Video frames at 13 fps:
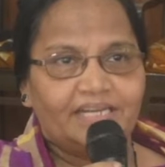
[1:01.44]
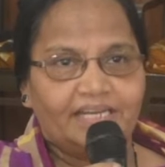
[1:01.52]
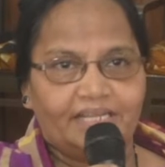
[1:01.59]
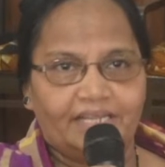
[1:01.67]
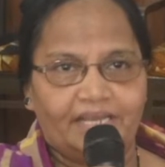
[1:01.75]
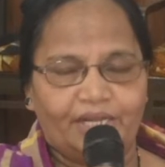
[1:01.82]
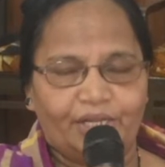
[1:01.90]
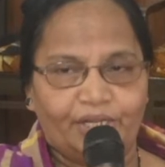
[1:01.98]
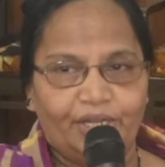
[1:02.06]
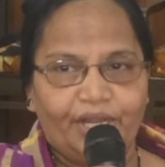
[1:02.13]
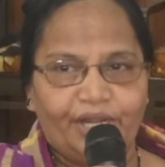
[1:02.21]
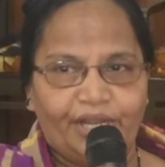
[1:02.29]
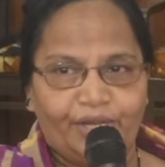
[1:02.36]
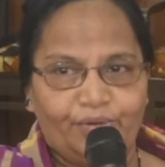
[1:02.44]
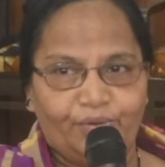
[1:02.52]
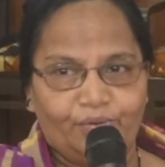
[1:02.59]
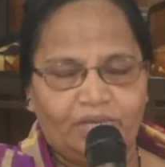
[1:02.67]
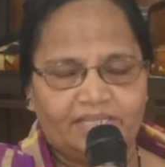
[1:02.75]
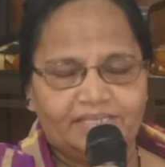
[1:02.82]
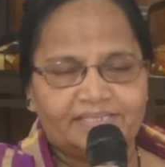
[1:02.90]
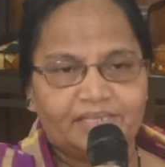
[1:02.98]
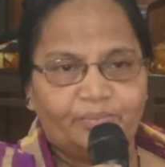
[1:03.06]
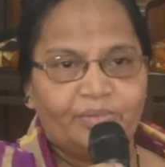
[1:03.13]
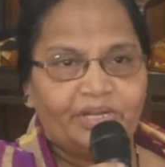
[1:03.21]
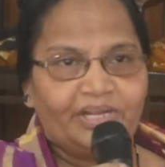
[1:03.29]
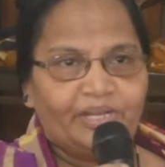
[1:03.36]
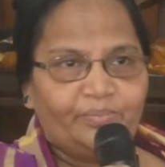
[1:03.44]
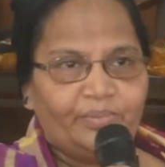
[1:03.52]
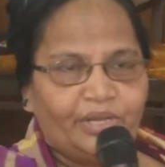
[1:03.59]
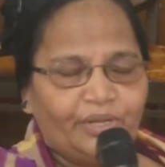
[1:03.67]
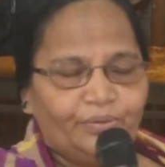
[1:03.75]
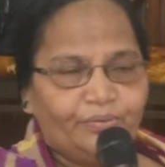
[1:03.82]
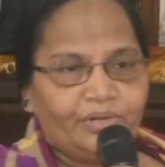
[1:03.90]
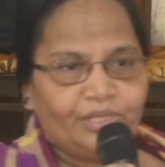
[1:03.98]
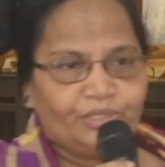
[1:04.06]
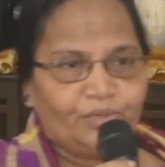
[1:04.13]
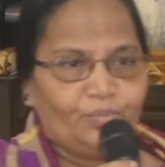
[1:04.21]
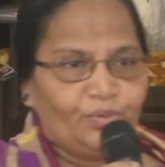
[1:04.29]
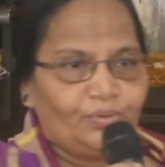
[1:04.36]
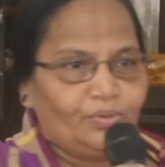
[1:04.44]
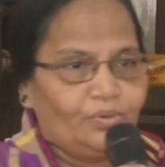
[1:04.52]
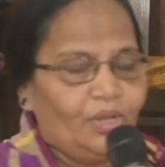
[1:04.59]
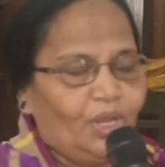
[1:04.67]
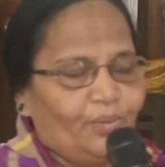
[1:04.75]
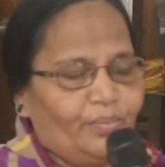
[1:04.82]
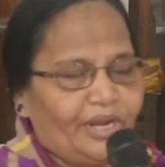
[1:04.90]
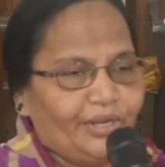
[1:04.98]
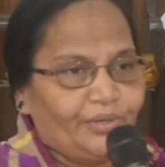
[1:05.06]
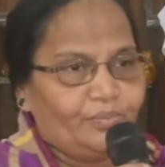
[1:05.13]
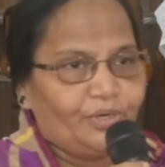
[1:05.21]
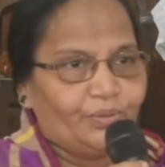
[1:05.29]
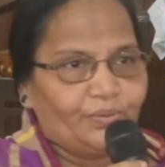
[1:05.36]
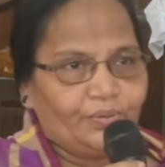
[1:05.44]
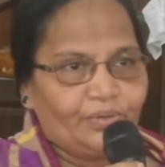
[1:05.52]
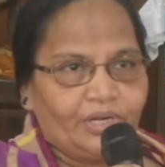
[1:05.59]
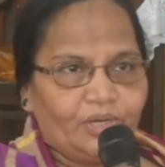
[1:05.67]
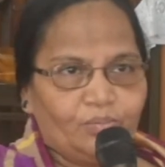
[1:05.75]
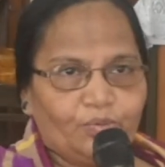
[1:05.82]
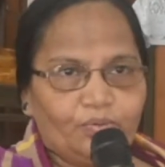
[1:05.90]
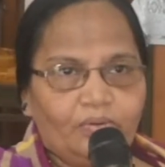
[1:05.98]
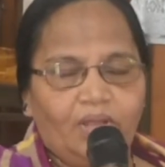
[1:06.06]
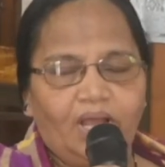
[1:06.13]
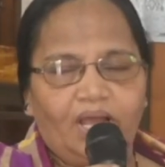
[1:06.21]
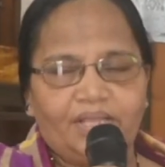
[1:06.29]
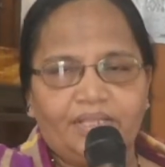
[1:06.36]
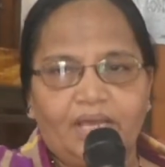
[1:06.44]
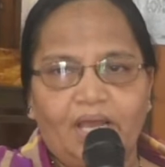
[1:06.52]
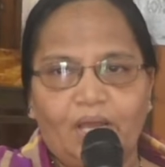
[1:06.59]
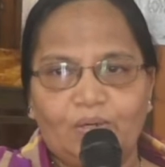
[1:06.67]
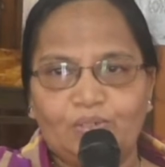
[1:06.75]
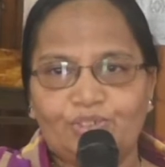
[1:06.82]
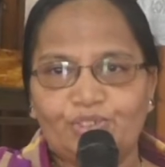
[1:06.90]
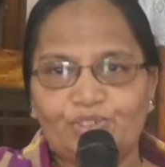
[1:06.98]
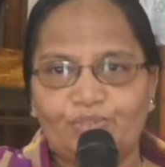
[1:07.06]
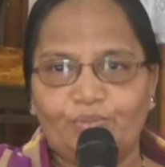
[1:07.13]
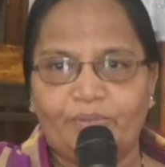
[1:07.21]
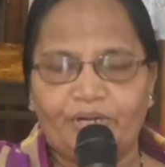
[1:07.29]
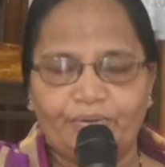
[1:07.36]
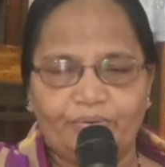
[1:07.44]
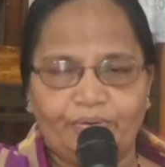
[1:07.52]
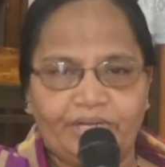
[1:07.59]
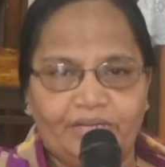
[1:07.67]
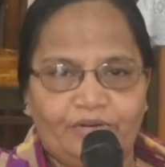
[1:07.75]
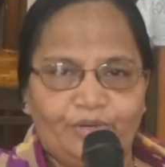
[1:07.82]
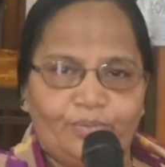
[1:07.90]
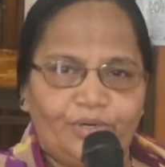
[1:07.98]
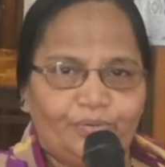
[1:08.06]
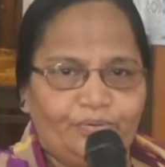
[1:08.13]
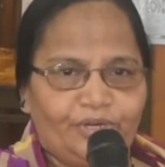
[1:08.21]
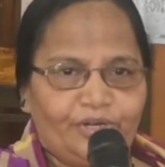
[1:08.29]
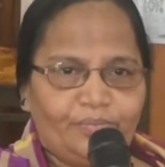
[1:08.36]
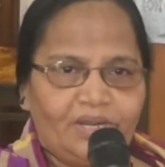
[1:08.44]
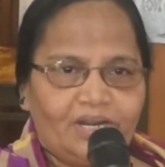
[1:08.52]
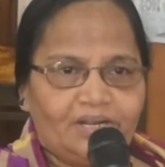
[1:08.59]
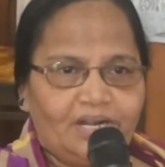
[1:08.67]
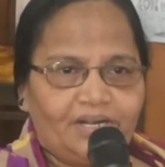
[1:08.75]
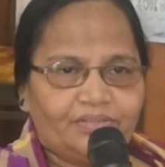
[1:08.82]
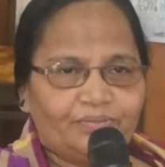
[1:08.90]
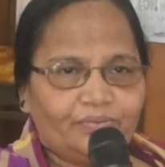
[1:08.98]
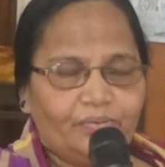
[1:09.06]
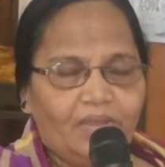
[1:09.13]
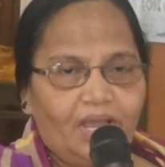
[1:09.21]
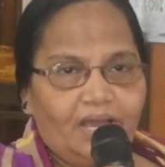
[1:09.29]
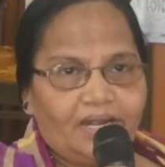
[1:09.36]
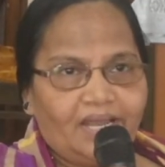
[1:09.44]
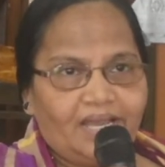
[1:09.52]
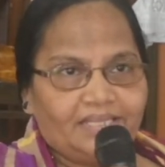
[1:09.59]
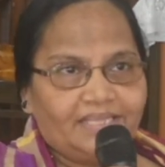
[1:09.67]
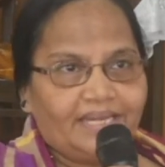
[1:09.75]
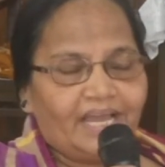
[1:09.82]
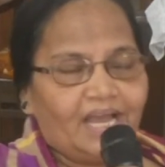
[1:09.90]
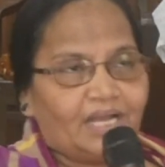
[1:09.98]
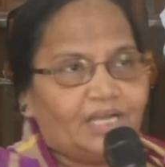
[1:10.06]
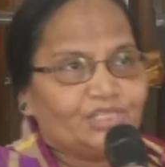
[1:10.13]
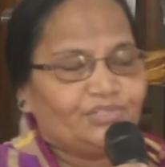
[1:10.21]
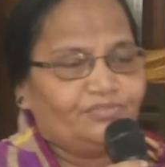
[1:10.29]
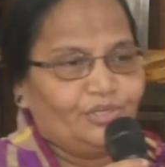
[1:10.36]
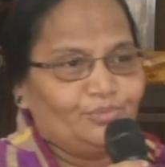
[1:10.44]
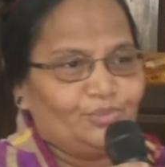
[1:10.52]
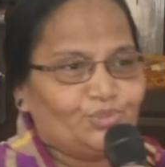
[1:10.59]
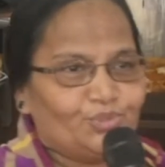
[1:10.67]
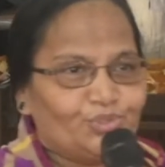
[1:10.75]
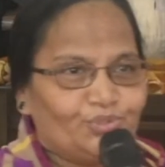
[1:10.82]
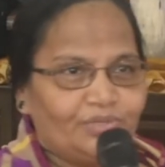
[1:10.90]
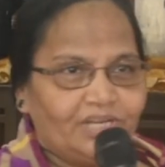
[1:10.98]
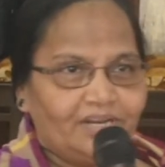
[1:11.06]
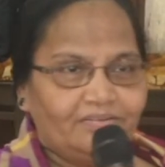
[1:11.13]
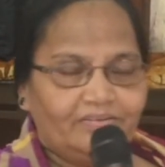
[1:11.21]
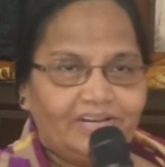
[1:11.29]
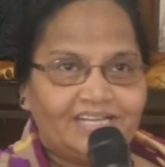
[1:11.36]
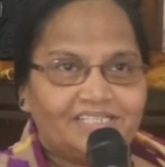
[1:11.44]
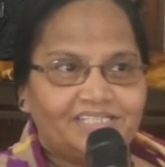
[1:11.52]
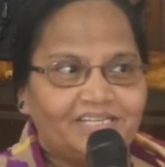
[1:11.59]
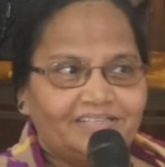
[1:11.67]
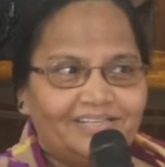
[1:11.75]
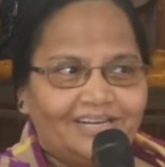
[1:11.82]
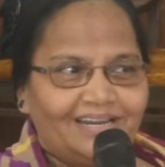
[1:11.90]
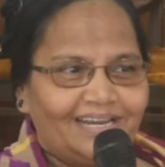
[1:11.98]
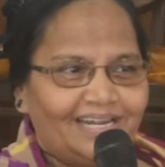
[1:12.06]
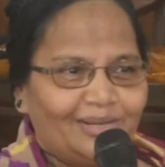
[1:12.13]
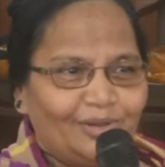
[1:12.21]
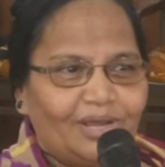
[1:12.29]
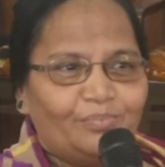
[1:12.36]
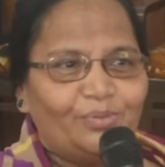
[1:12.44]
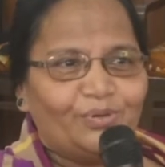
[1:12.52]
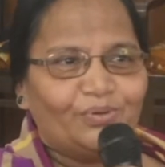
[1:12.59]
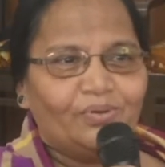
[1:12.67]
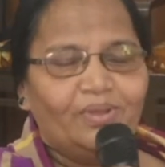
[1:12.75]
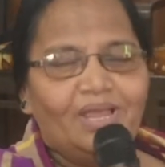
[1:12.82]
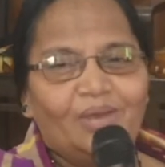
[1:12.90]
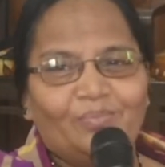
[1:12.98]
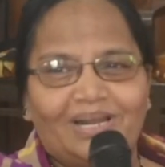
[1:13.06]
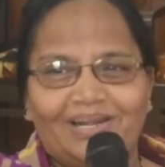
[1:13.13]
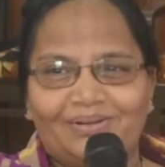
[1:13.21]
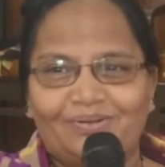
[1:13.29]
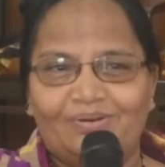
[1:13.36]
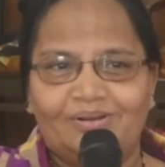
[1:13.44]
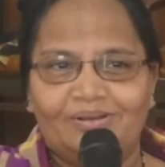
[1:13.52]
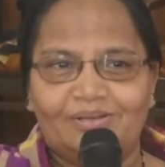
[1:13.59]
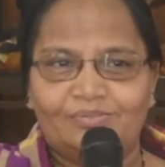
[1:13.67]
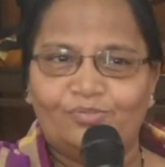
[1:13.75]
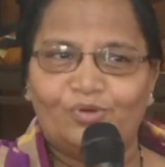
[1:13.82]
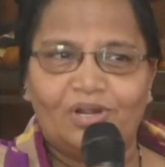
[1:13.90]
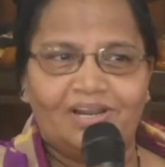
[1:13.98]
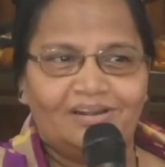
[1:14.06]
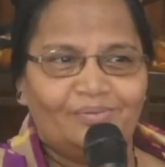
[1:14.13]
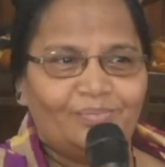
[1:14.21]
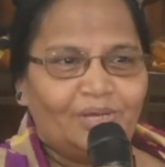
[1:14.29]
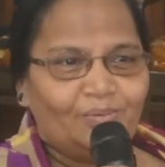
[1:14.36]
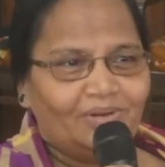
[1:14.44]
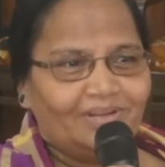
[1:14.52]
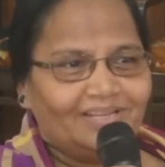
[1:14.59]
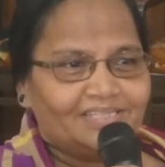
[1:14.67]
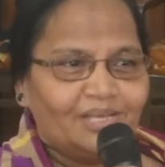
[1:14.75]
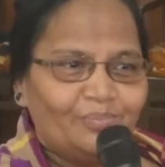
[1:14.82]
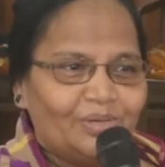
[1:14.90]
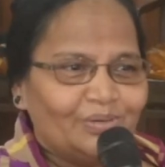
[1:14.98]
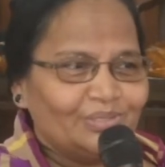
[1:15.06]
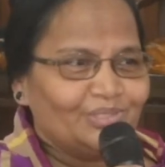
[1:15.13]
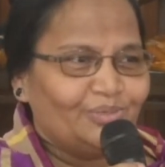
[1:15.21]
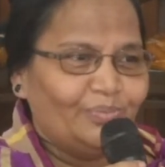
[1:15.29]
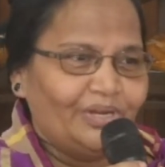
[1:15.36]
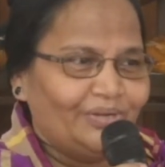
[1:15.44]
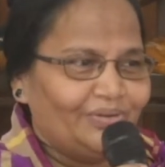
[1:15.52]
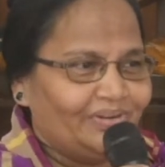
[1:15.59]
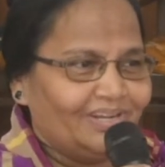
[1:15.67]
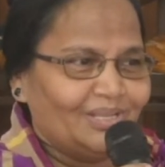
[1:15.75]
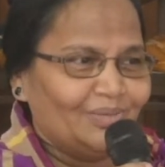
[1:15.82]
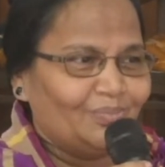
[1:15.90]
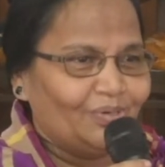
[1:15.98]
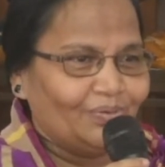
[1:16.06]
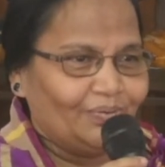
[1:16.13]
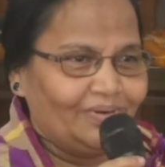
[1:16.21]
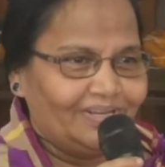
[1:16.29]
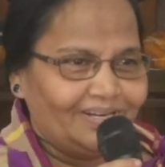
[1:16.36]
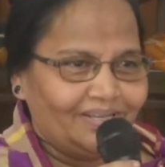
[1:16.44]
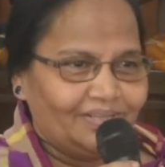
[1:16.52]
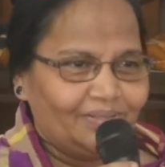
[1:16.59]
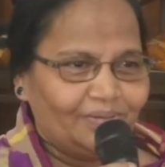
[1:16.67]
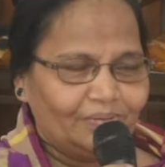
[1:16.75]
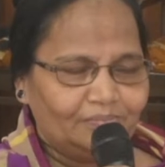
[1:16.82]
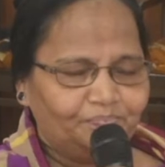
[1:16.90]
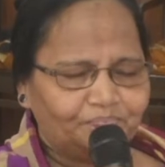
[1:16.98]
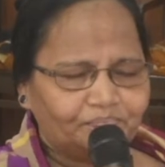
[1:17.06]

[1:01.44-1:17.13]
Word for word: చిన్నదాన్ని నేను అది సమ్మర్ టైం నేను నా తమ్ముడు బయట పడుకున్నాము అది ఆలోచిస్తూ పడుకొని వాడు పడుకున్నాడు మాట్లాడుతూ రాత్రి ఆకాశం వైపు చూస్తున్నాను నక్షత్రాలన్నీ అప్పుడు పల్లెటూరులో ఊర్లలో మామూలుగా సమ్మర్ వస్తే బయటనే కదా పడుకుంటారు అందరూ